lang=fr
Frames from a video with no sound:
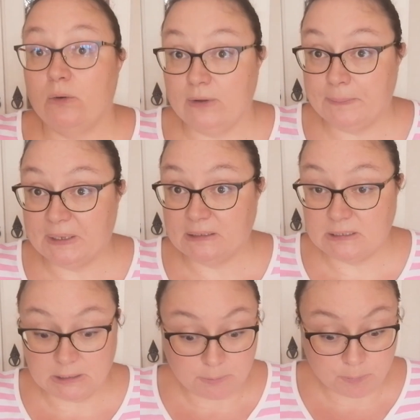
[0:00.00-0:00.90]
eh ben on va
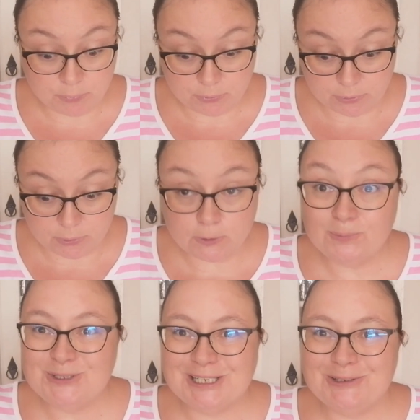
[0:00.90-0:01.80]
partir pour le
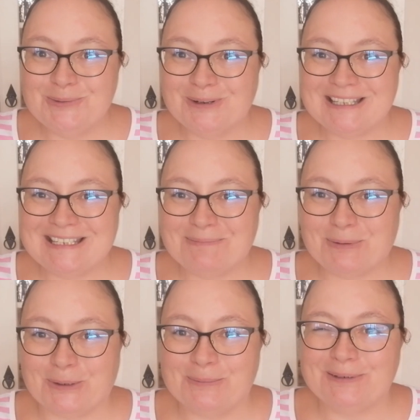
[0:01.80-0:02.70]
budget du mois de
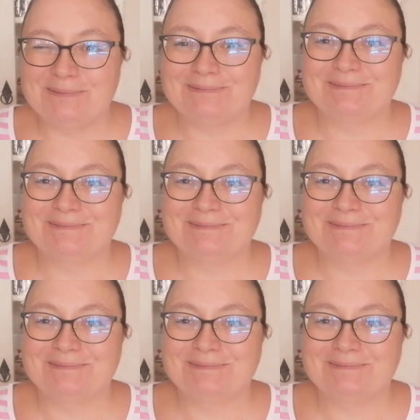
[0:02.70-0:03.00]
septembre